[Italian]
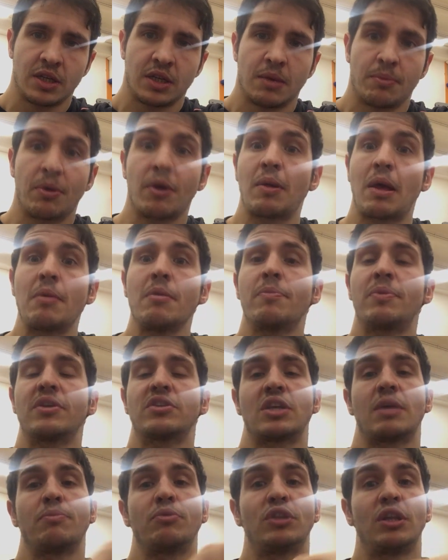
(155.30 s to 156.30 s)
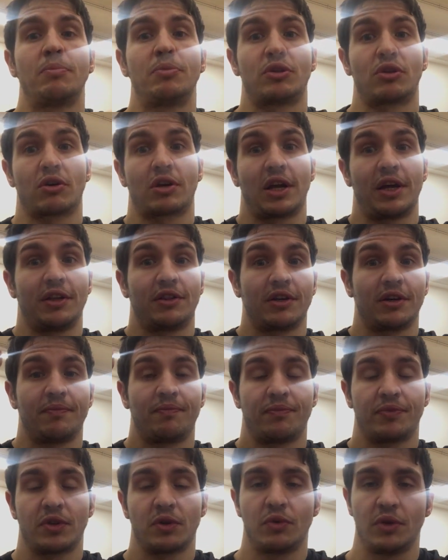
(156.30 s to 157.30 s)
Problemi per esempio di pitrocleite,
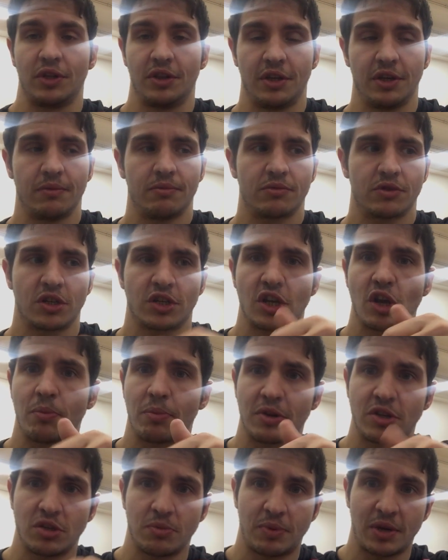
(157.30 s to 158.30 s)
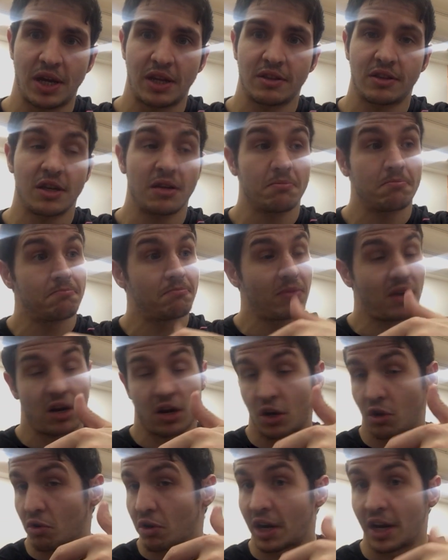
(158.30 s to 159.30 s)
quindi se sei un principiante
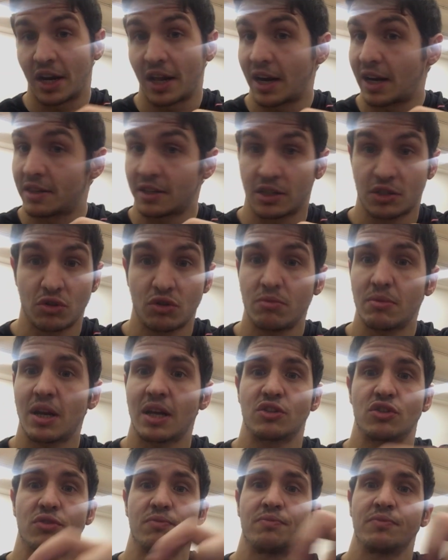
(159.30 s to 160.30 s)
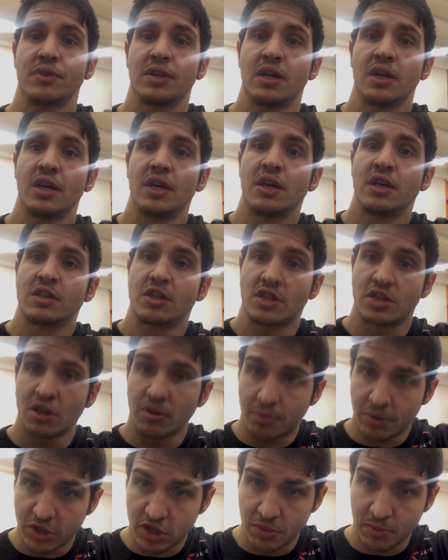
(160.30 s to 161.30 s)
non hai la trazione un braccio. Se sei
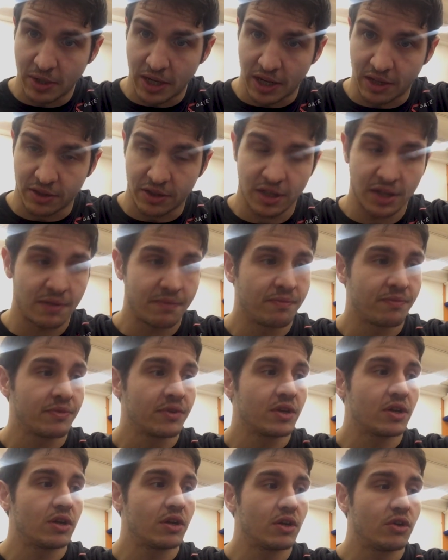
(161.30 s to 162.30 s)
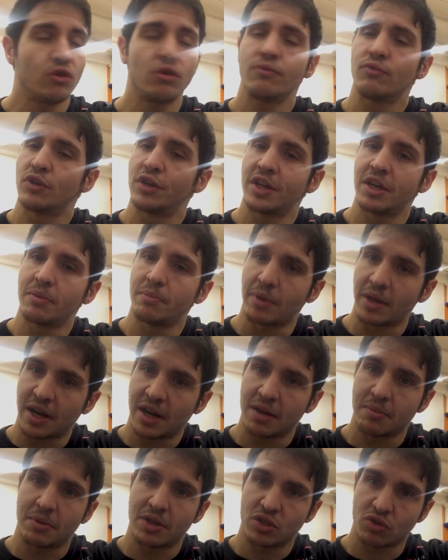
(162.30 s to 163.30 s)
un principiante non voler
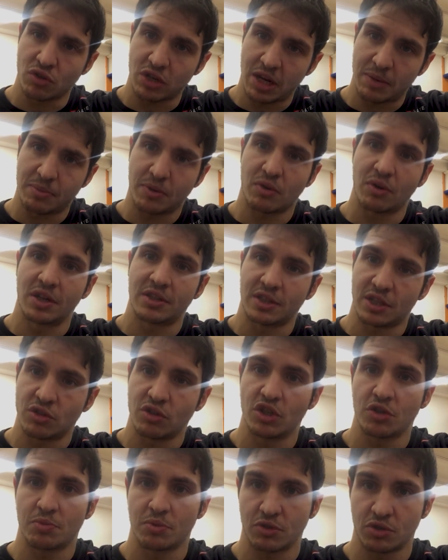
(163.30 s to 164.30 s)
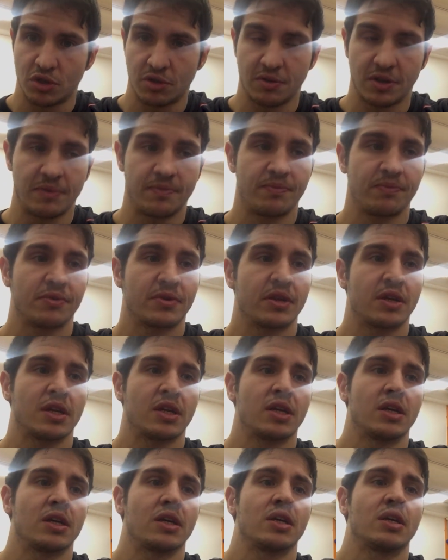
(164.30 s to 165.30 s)
imparare il muscle up con le trazioni esplosive,
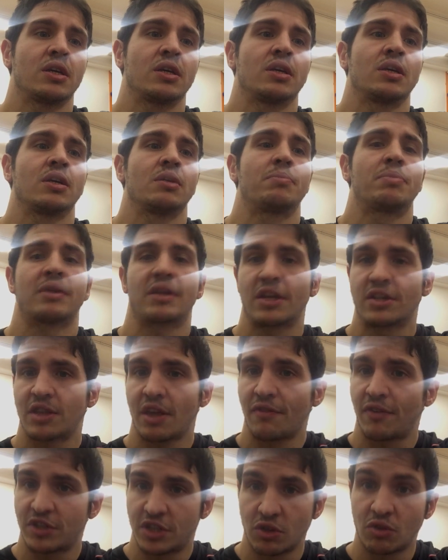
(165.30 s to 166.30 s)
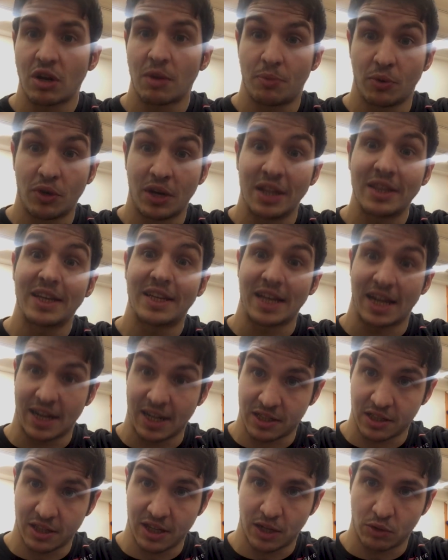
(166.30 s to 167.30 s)
perché stai facendo la più grande
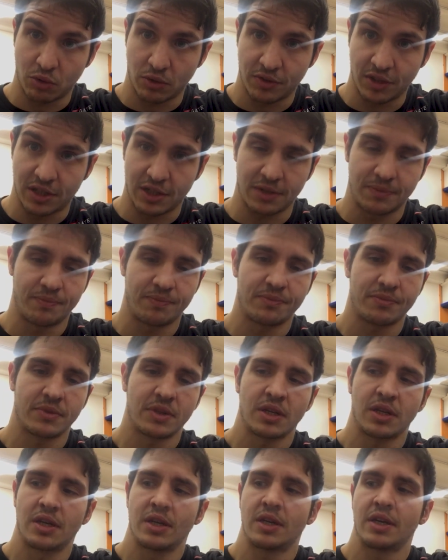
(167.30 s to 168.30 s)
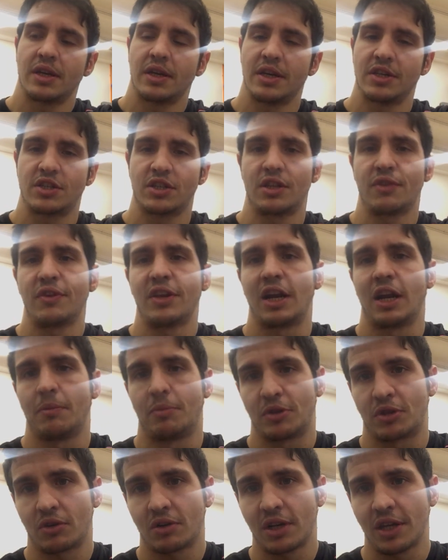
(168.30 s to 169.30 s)
cagata della tua vita e se ti viene
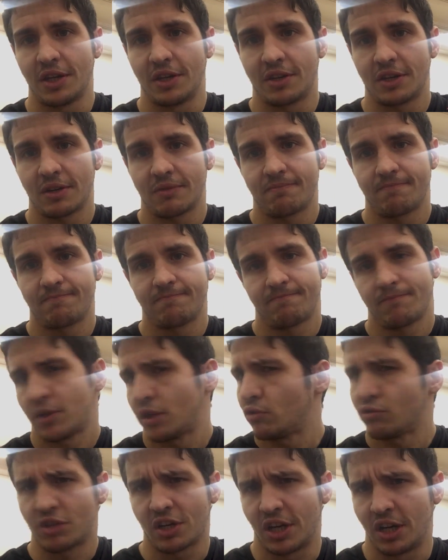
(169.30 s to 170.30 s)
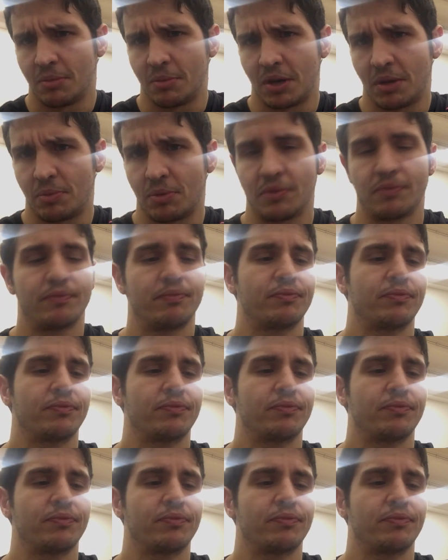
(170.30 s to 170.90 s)
l'epitrocleite non te ne liberi più.